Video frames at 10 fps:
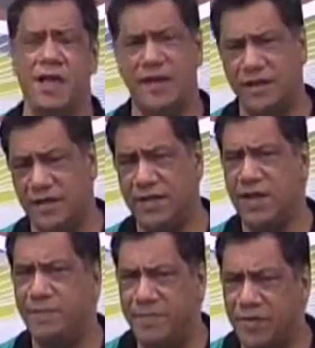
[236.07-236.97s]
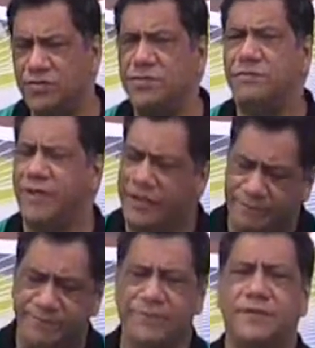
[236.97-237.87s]
Além daquele pênalti, né,
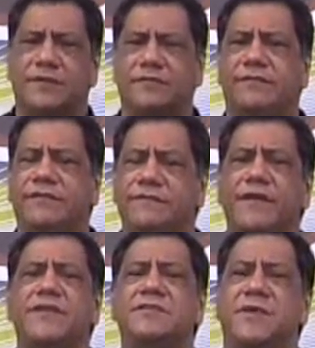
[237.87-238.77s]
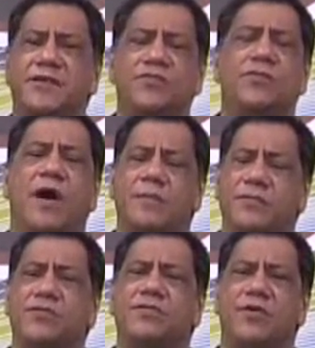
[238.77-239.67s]
Infelizmente o
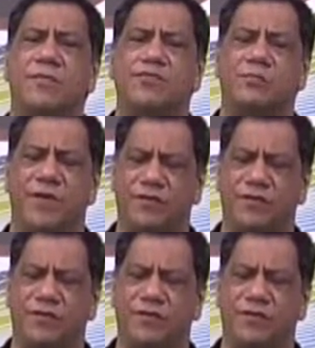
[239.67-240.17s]
árbitro não deu, mas o pênalti